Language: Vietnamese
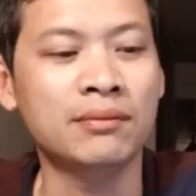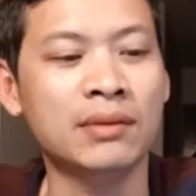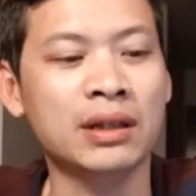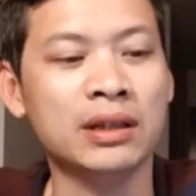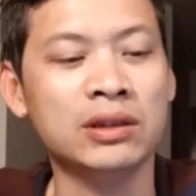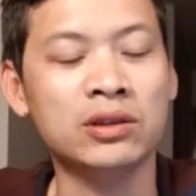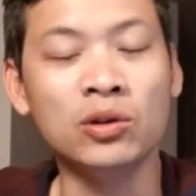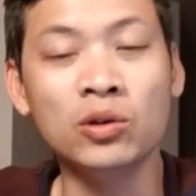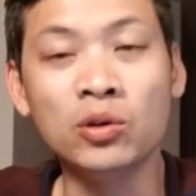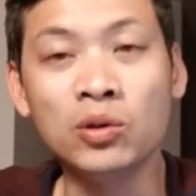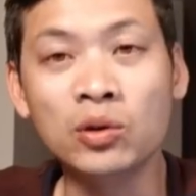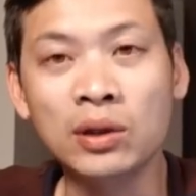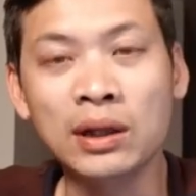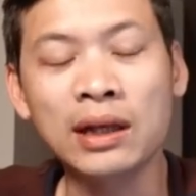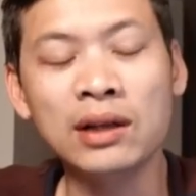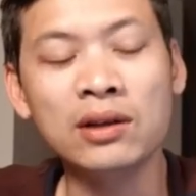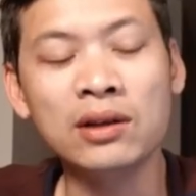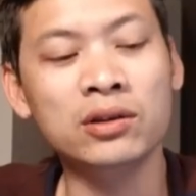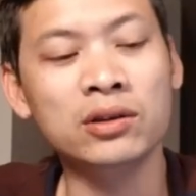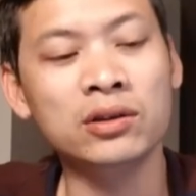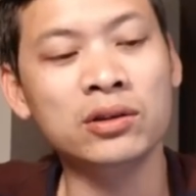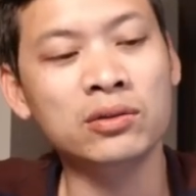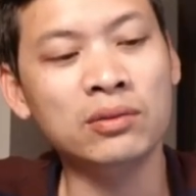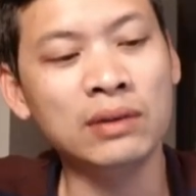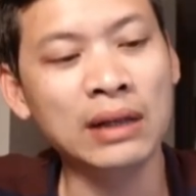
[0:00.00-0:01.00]
Mặc dù các
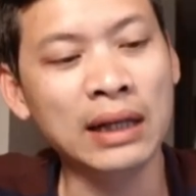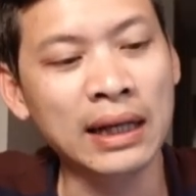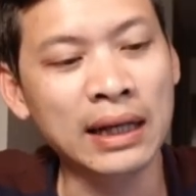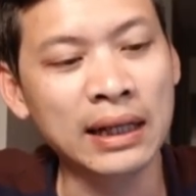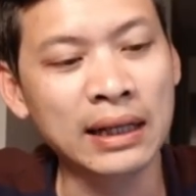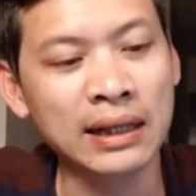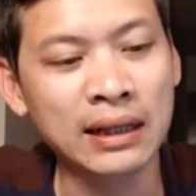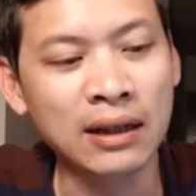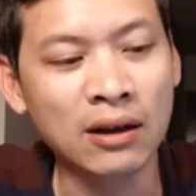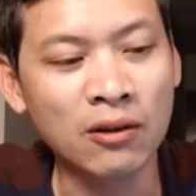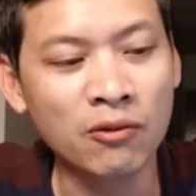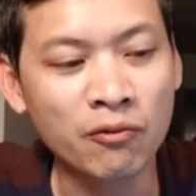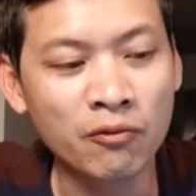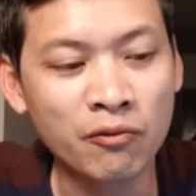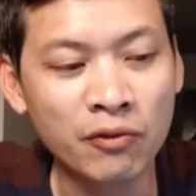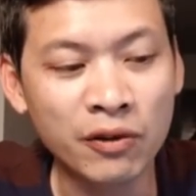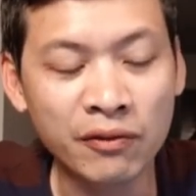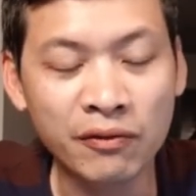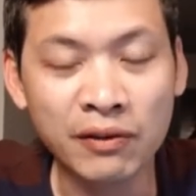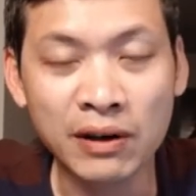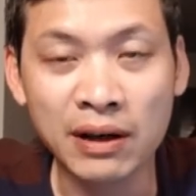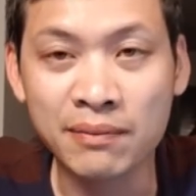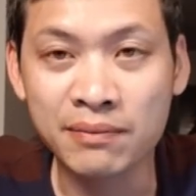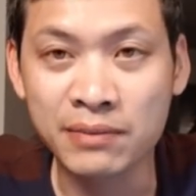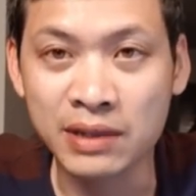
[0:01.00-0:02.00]
nội dung này không
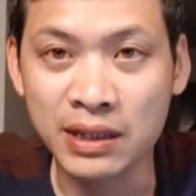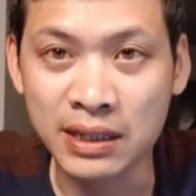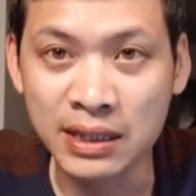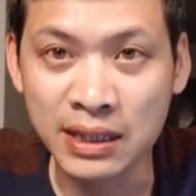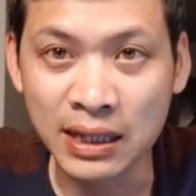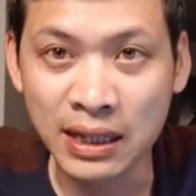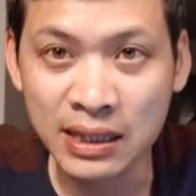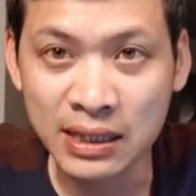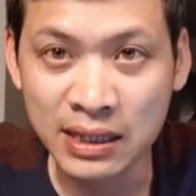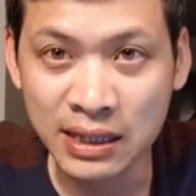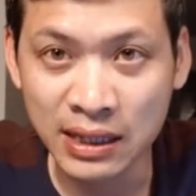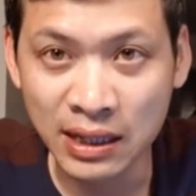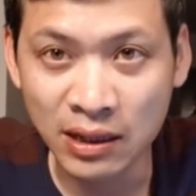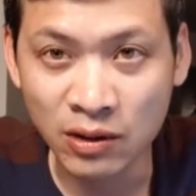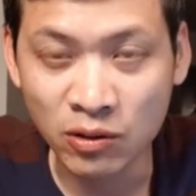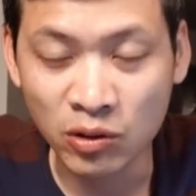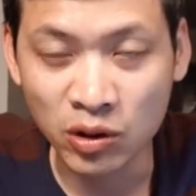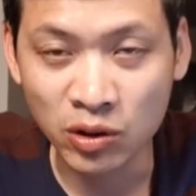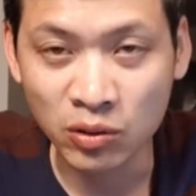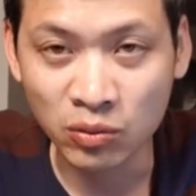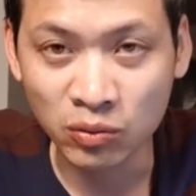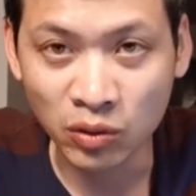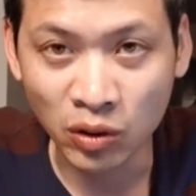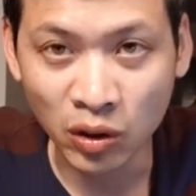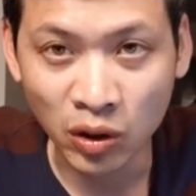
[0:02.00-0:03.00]
vi phạm chính sách gì
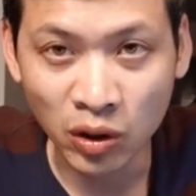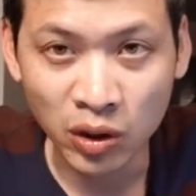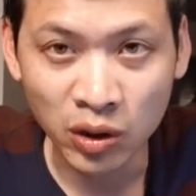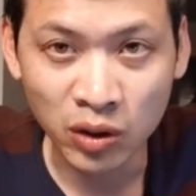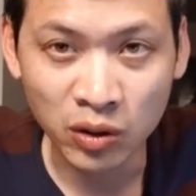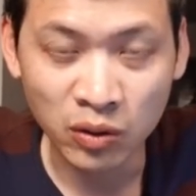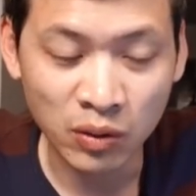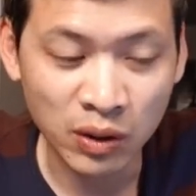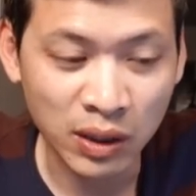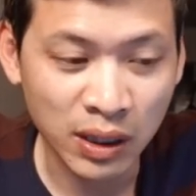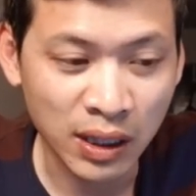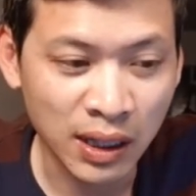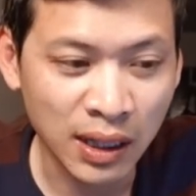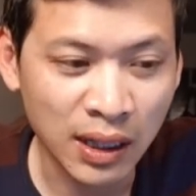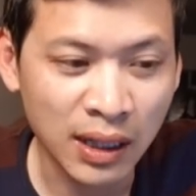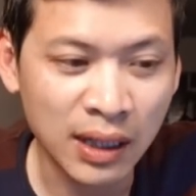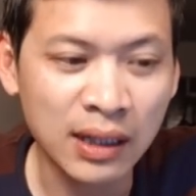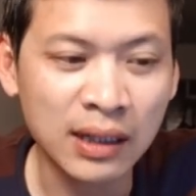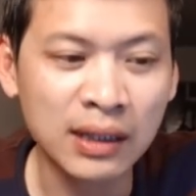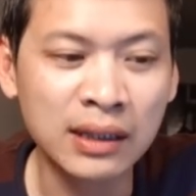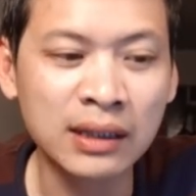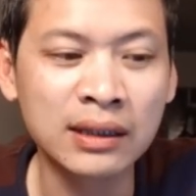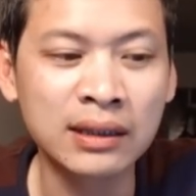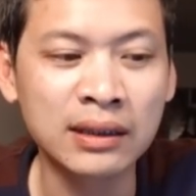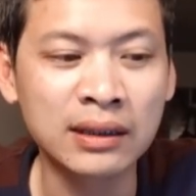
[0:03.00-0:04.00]
của chúng tôi, tuy
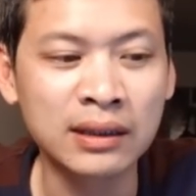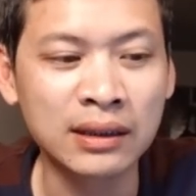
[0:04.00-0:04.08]
nhiên